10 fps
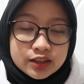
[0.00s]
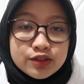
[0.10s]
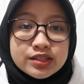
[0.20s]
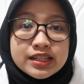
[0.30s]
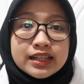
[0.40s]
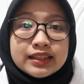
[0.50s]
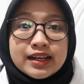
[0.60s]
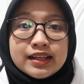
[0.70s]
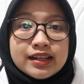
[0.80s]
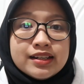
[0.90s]
Terus yang
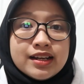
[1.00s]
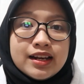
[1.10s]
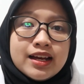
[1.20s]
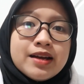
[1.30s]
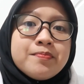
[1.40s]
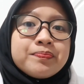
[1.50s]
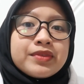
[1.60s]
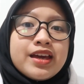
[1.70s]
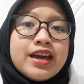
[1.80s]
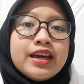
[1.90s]
terakhir adalah
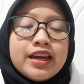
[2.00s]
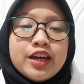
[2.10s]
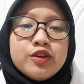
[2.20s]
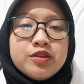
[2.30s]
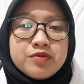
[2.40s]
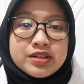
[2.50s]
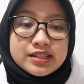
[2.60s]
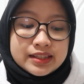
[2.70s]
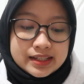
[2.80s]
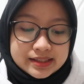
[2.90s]
EG
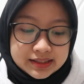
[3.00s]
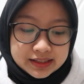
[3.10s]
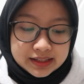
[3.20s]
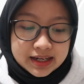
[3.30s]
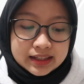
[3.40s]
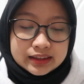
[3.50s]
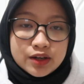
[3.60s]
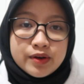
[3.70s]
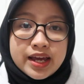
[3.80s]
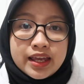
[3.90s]
University
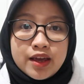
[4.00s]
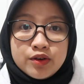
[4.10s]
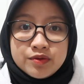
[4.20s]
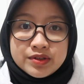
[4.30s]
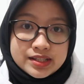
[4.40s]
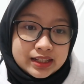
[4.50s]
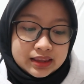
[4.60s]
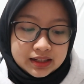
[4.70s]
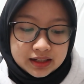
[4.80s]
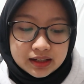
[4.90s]
atau EG
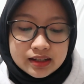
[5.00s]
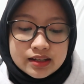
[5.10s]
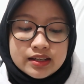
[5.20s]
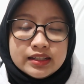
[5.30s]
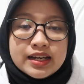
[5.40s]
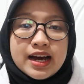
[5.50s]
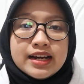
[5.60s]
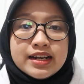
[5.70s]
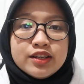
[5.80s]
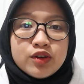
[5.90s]
University yang
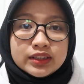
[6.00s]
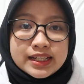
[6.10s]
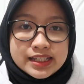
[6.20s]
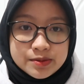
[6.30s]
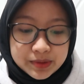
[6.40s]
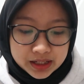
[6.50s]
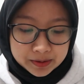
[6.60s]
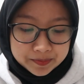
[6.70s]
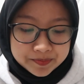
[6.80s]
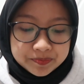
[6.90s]
ada di kota
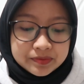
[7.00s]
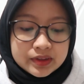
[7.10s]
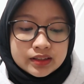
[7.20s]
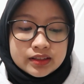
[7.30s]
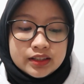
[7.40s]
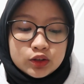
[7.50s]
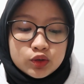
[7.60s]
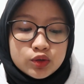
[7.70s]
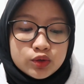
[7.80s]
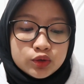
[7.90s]
Izmir
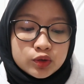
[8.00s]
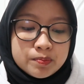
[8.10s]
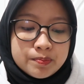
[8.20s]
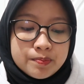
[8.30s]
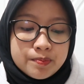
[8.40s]
itu untuk